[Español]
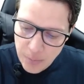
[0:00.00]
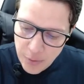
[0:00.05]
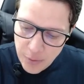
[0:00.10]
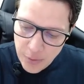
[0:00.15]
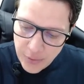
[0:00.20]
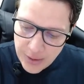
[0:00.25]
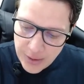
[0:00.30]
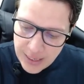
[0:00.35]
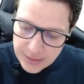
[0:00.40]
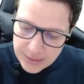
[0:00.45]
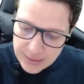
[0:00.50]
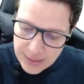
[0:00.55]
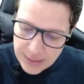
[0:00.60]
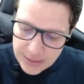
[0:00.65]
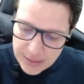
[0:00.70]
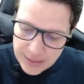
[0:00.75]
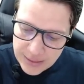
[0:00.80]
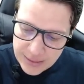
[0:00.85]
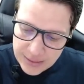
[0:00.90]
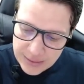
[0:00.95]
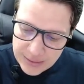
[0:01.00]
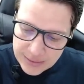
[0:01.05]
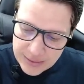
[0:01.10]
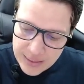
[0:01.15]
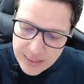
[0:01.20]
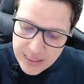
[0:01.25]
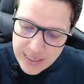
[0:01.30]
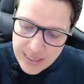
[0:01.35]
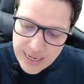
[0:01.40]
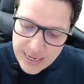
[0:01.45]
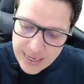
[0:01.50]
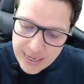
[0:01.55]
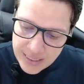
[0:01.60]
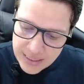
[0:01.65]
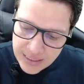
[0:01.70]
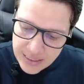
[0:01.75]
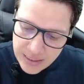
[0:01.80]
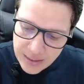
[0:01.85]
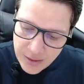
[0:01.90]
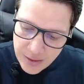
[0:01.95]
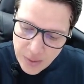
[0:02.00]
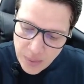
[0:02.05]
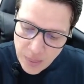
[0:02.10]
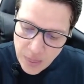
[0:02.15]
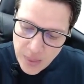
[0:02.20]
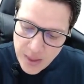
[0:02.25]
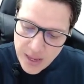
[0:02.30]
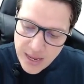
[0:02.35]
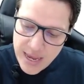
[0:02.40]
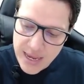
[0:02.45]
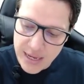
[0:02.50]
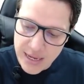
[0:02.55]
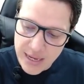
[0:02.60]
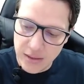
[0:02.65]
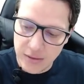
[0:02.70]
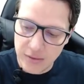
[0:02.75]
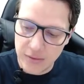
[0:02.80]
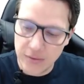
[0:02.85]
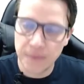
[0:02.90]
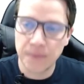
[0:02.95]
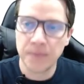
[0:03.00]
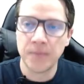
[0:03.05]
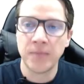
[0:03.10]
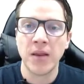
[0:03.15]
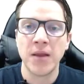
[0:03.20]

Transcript: por la tangente de x de x.